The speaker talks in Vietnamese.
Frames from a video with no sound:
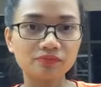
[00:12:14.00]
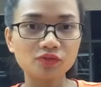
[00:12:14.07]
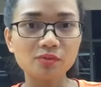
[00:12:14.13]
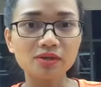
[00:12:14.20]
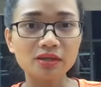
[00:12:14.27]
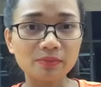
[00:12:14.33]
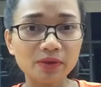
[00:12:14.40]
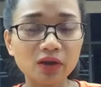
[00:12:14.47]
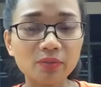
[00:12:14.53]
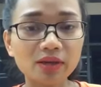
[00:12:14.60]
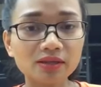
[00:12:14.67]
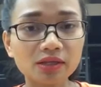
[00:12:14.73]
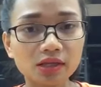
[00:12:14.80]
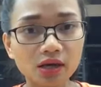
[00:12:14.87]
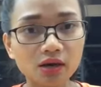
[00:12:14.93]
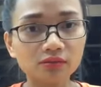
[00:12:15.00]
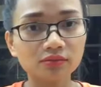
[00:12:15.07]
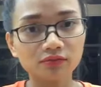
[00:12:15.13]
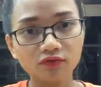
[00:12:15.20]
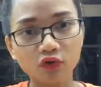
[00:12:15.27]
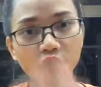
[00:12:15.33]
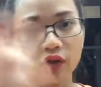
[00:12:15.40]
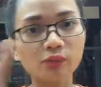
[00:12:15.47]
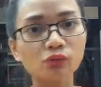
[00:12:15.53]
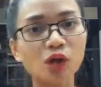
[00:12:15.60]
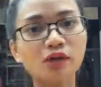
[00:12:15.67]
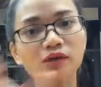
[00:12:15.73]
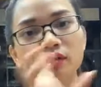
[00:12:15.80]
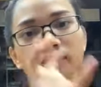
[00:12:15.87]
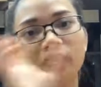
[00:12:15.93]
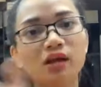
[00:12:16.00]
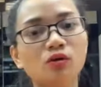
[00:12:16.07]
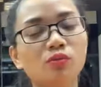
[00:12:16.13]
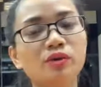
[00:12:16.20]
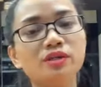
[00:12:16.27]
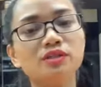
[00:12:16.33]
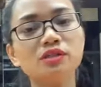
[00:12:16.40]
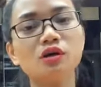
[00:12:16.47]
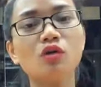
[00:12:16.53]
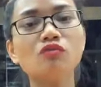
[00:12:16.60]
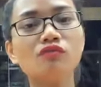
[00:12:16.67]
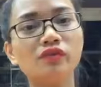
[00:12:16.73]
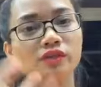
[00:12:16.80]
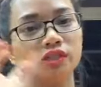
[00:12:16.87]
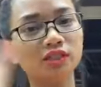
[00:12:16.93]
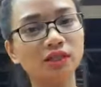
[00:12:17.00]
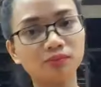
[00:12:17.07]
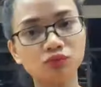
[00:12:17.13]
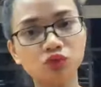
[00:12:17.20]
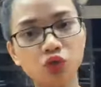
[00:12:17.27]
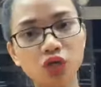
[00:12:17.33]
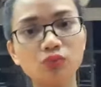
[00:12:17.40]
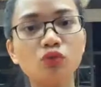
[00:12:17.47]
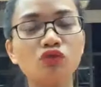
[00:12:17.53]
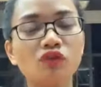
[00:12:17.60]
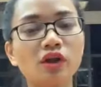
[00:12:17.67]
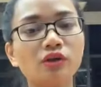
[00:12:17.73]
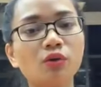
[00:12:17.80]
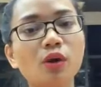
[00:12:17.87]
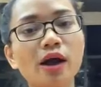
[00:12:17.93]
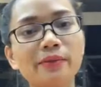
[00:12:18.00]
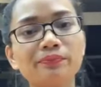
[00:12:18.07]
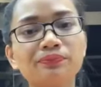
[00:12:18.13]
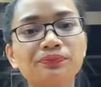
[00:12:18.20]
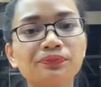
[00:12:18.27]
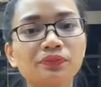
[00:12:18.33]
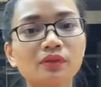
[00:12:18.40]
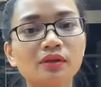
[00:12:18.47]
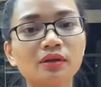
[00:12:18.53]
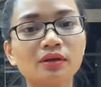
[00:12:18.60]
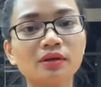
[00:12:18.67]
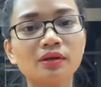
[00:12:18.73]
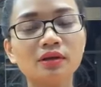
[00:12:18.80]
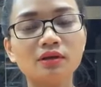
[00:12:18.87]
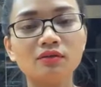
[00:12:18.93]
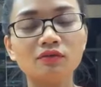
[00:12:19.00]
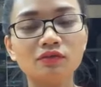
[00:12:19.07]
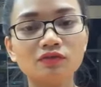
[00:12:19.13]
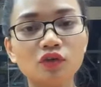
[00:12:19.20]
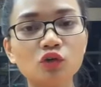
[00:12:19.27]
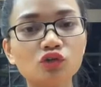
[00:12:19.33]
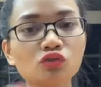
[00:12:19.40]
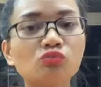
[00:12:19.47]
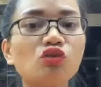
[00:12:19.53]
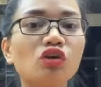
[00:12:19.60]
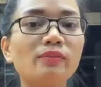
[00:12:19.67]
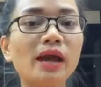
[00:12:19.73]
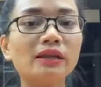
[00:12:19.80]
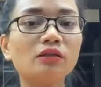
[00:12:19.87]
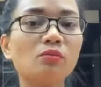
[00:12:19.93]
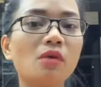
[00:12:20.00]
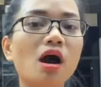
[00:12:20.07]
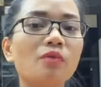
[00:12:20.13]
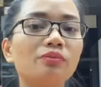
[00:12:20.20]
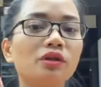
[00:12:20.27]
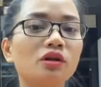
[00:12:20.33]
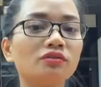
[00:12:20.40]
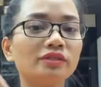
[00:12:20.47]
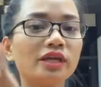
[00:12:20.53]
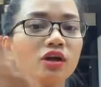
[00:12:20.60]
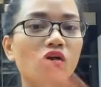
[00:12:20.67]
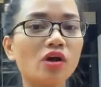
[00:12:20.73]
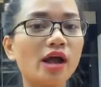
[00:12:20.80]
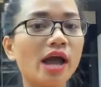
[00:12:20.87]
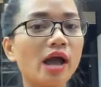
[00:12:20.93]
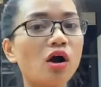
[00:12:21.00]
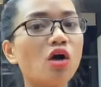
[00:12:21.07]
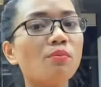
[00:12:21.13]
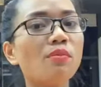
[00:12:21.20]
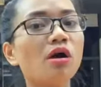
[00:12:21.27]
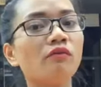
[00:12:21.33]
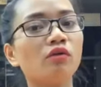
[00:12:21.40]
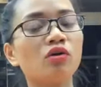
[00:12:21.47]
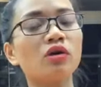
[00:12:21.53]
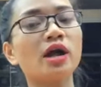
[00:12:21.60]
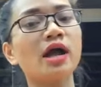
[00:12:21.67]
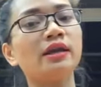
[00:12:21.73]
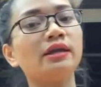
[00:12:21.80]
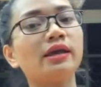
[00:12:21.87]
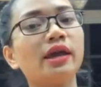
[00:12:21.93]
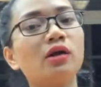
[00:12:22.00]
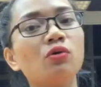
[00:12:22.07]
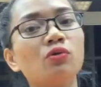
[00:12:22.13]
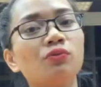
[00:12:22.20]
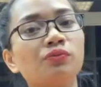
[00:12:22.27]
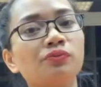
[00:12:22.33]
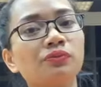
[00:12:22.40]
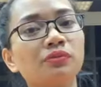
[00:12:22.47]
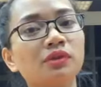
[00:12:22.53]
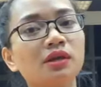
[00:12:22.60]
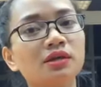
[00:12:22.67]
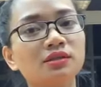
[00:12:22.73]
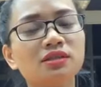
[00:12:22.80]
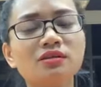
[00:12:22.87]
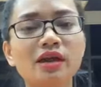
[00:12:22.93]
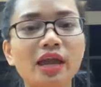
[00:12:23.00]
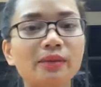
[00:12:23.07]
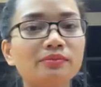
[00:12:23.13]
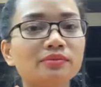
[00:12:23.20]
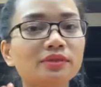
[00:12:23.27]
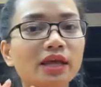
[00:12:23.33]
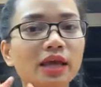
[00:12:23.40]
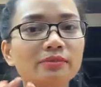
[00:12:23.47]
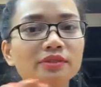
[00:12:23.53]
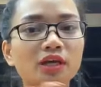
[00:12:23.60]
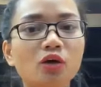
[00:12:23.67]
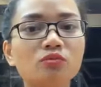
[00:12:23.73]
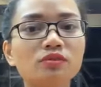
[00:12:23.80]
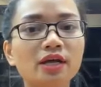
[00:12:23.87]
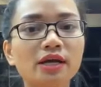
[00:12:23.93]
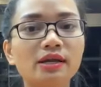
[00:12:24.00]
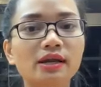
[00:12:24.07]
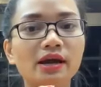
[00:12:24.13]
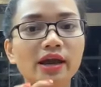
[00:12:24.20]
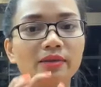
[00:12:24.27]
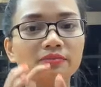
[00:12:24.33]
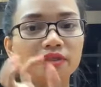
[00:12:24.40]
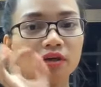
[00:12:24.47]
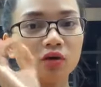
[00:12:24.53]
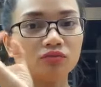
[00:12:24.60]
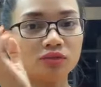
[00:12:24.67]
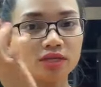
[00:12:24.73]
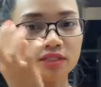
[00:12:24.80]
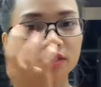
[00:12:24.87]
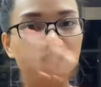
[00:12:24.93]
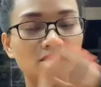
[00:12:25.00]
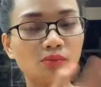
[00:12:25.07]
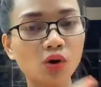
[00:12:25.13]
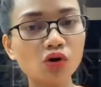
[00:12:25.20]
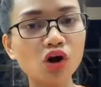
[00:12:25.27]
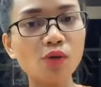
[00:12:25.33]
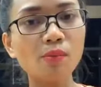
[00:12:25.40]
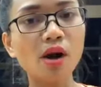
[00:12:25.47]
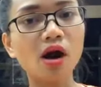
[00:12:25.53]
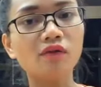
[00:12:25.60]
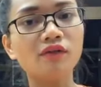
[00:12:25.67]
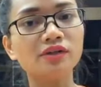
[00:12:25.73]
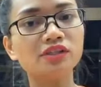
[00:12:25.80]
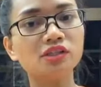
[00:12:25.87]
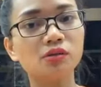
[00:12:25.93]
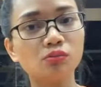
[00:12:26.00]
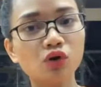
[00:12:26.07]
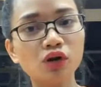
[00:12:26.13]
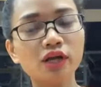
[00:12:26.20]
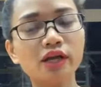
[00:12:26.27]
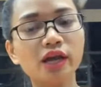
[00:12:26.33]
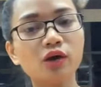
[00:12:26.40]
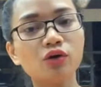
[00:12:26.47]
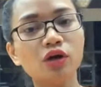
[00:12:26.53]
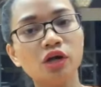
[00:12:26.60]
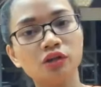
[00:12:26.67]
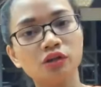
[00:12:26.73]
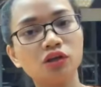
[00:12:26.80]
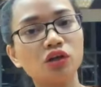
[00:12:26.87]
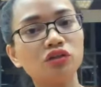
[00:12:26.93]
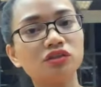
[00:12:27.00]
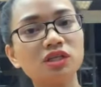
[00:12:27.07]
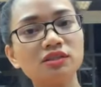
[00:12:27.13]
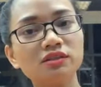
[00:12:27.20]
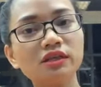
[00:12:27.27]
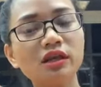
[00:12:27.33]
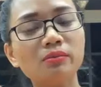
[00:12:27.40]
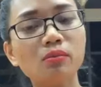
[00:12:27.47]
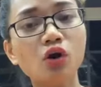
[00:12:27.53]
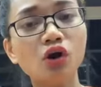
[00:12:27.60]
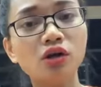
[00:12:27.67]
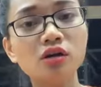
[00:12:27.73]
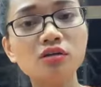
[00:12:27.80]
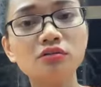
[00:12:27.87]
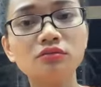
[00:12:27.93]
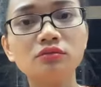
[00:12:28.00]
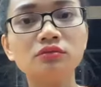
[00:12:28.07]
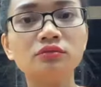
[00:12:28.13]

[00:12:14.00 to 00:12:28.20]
bài tập aerobic thì nó phối hợp toàn cơ thể của mình chứ không chỉ tập chuyên một phần đâu ạ. Ví dụ trong một cái bài tổng hợp thì nó sẽ có cả hóp mở và có cả đánh eo. Chứ em sẽ không dạy là em sẽ không dạy chỉ mỗi hóp mở và chỉ mỗi đánh eo thì nó sẽ rất là mỏi lưng.